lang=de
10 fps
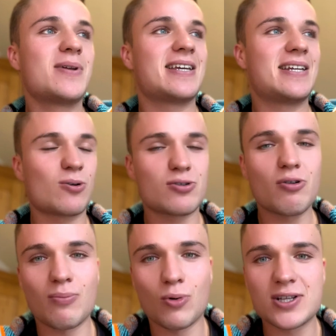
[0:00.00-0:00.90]
10.000 Euro
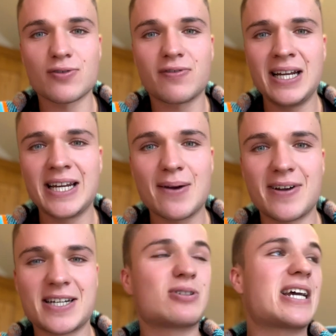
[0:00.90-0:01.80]
im Monat zufrieden geben, wenn
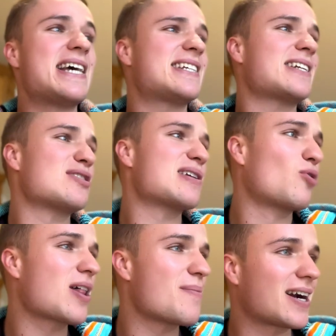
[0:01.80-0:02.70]
ich auch 30.000 im
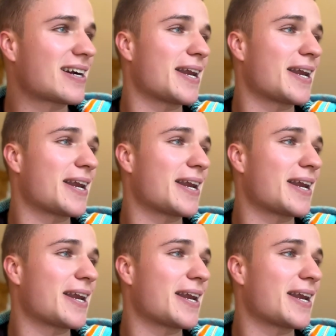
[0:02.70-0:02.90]
Monat machen kann?